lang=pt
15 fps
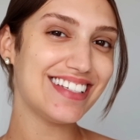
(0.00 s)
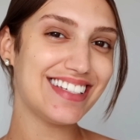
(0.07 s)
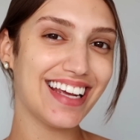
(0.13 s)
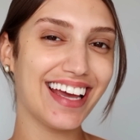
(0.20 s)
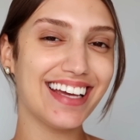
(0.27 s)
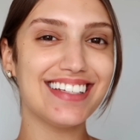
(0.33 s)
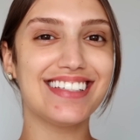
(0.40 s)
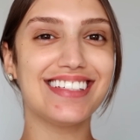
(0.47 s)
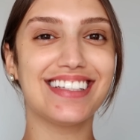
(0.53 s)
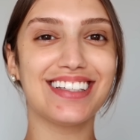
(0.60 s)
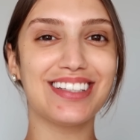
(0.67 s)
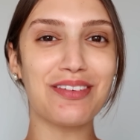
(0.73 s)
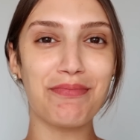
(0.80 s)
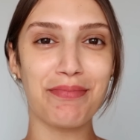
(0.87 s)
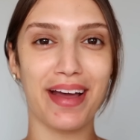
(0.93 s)
Oi, gente,
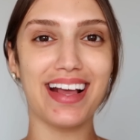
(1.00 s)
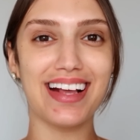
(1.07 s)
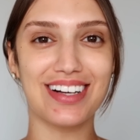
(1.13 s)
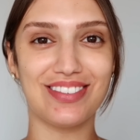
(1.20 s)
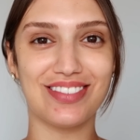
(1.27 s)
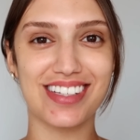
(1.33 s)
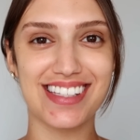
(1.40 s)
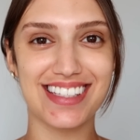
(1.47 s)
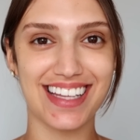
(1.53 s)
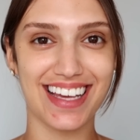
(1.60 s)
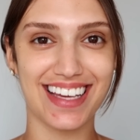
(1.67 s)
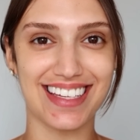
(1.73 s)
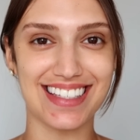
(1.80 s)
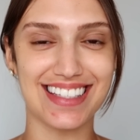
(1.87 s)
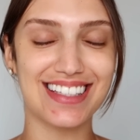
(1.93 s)
tudo bem com
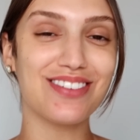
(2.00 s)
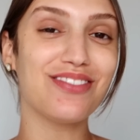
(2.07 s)
vocês?